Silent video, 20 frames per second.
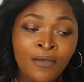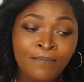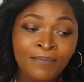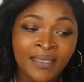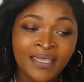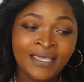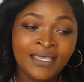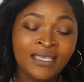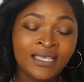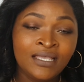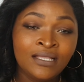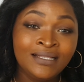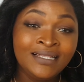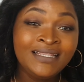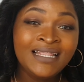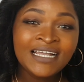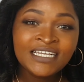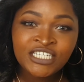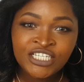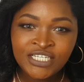Mais
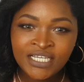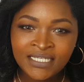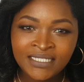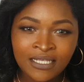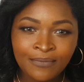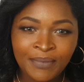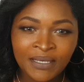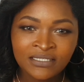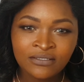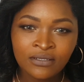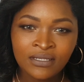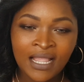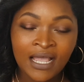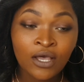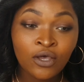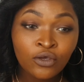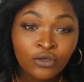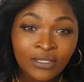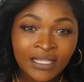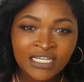lâchez ces personnes-là,
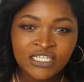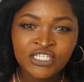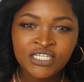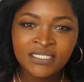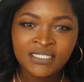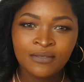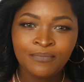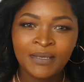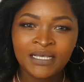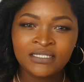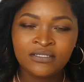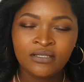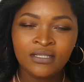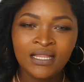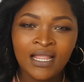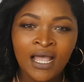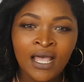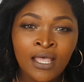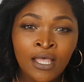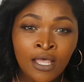relâchez ces
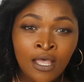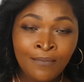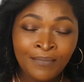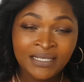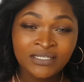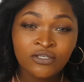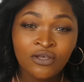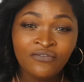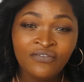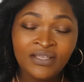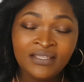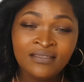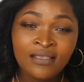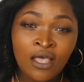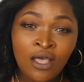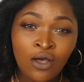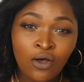personnes-là, parce qu'en fait,